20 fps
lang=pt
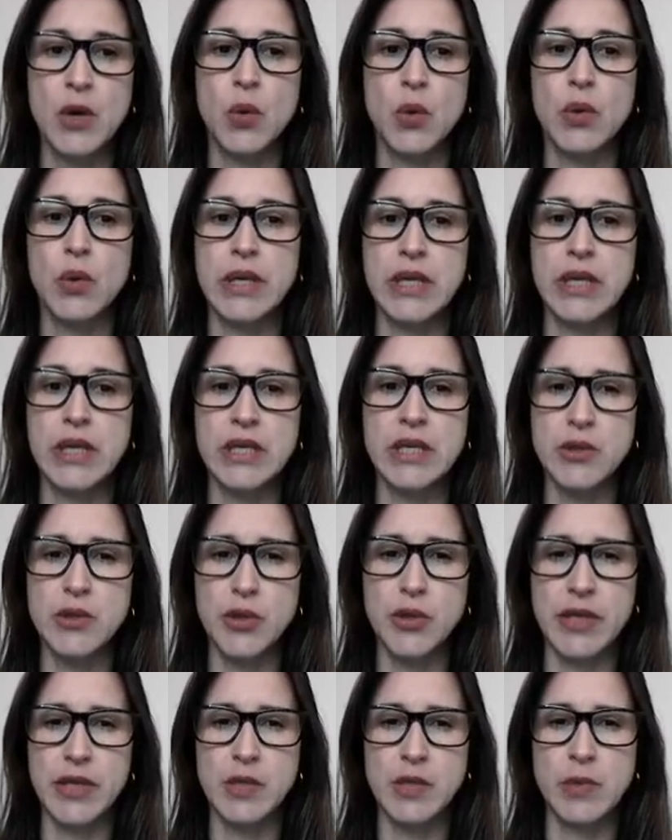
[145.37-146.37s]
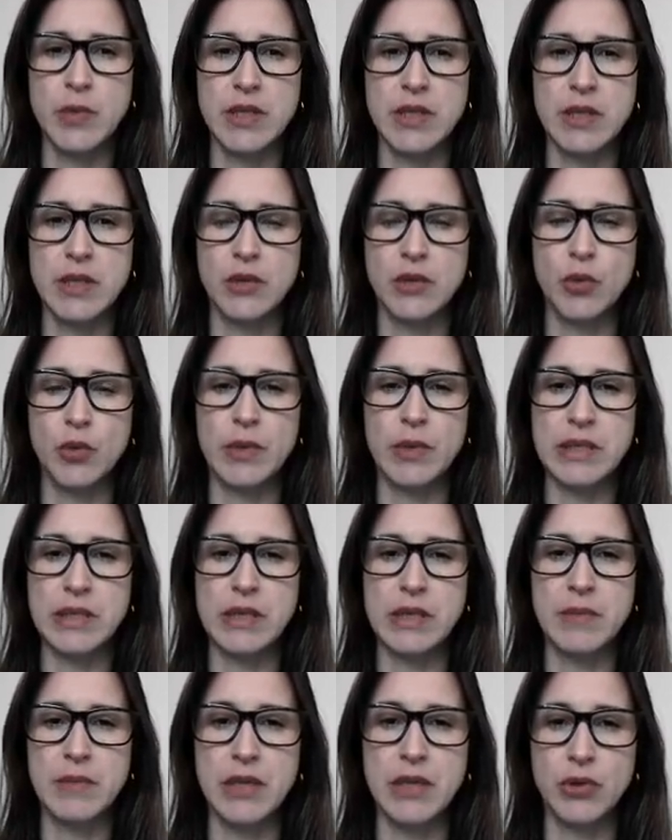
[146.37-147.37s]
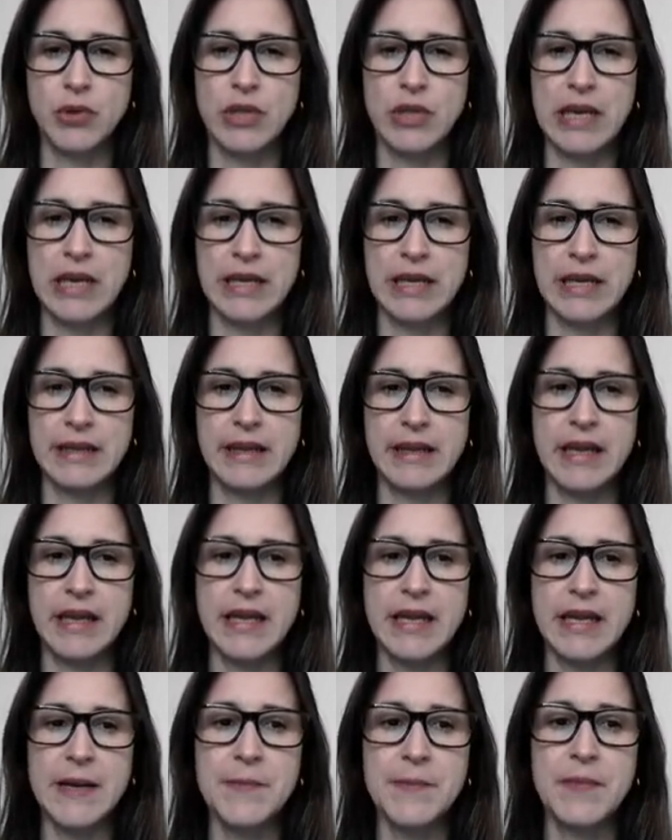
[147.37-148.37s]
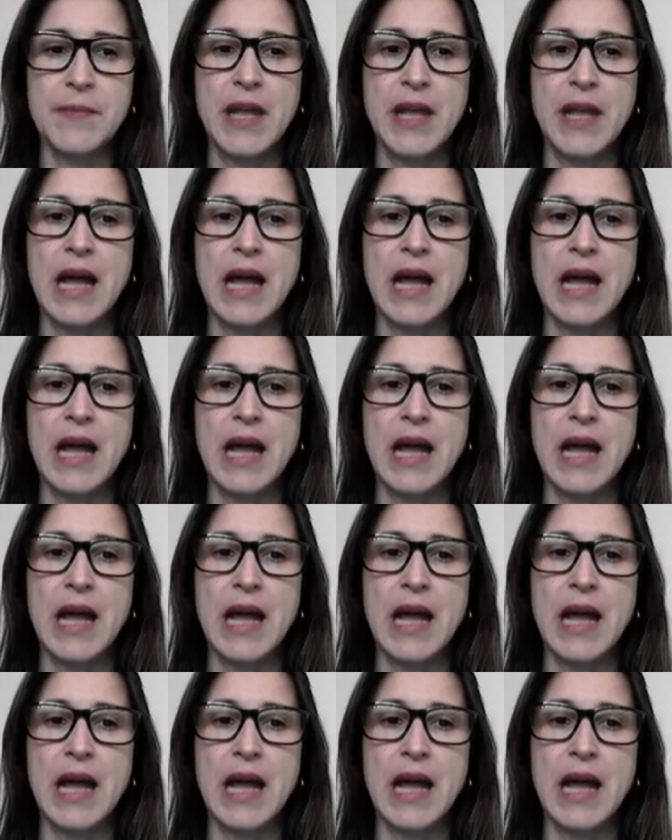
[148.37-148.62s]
o início da expressão do pensamento da leiteira,